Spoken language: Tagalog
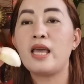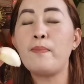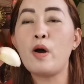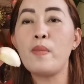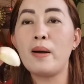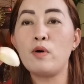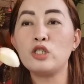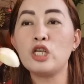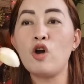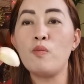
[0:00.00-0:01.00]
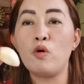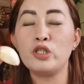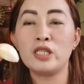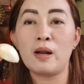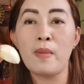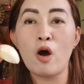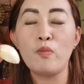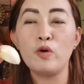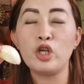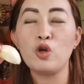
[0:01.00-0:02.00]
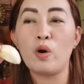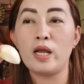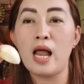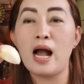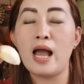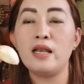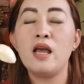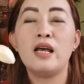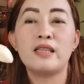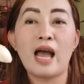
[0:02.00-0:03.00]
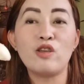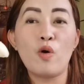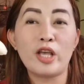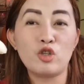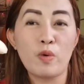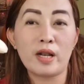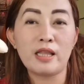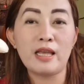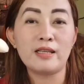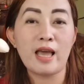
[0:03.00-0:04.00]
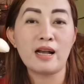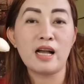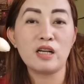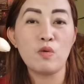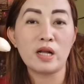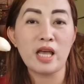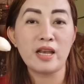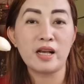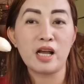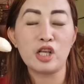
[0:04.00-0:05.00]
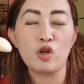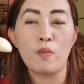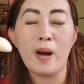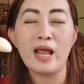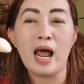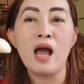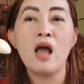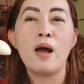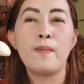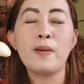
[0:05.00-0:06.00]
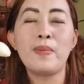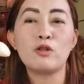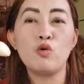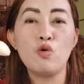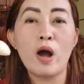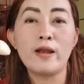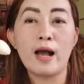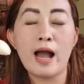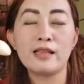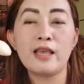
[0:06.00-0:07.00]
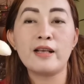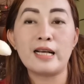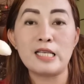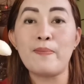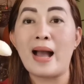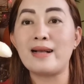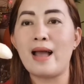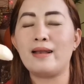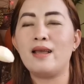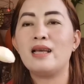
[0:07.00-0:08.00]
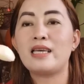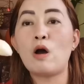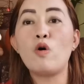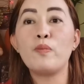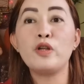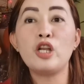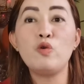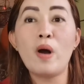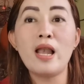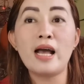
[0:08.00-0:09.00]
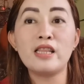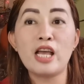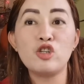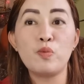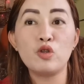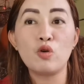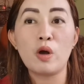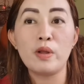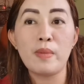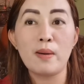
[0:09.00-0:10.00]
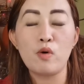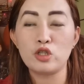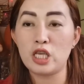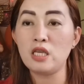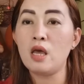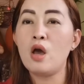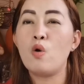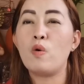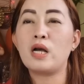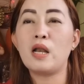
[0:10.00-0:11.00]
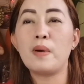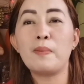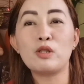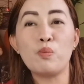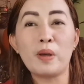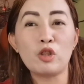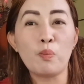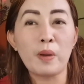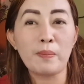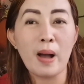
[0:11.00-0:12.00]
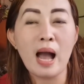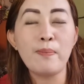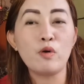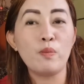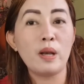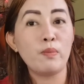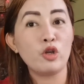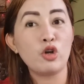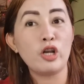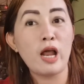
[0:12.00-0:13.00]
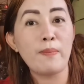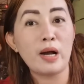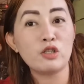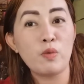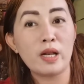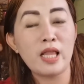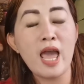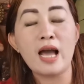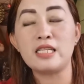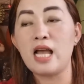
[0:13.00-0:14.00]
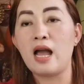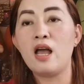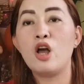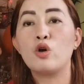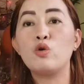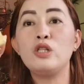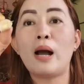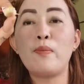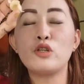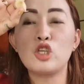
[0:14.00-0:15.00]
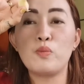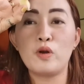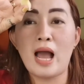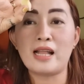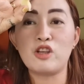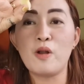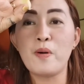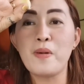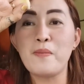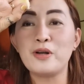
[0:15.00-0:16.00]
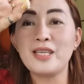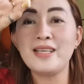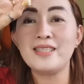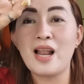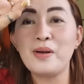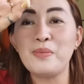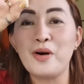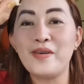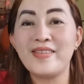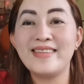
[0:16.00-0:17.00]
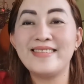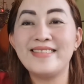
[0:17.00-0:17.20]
Yan po mga bossing ko, bukod sa trabaho po ninyo, kailangan tayo ay swertihin. Kaya gagawa tayo ng ganito para may patunguhan ng ating kasipagan. Kaya kung kayo pinaniwala at naisip po itong gawin mga bossing, huwag ka na magpatumpik-tumpik pa. Proven po ito na napakaswerte. Asya, good luck po sa po lahat. Yun na po mga bossing. Salamat po.